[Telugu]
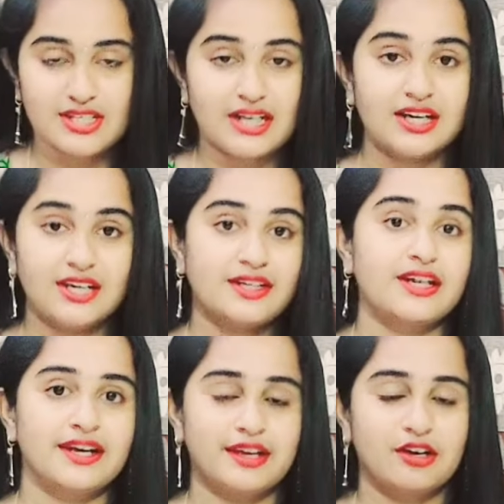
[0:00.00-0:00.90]
చాలా
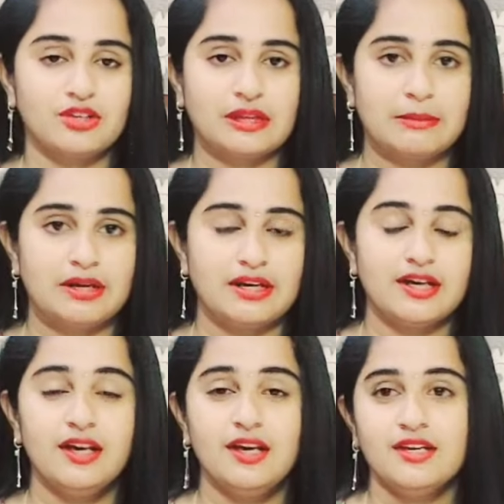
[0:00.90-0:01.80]
ట్రెండీగా ఉందనమాట
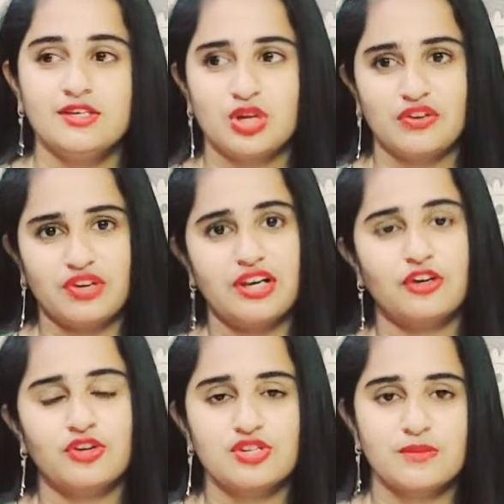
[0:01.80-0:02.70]
సో ఎవరైనా
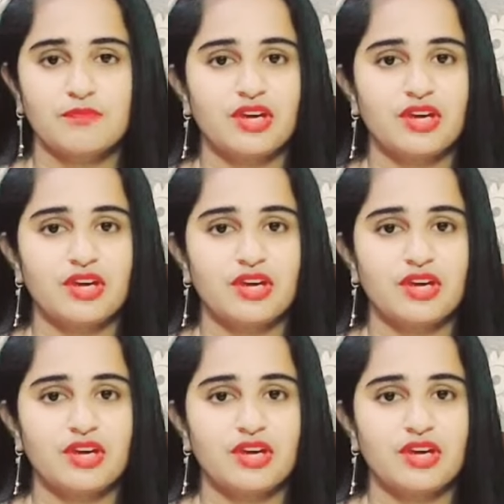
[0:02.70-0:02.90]
కొంచెం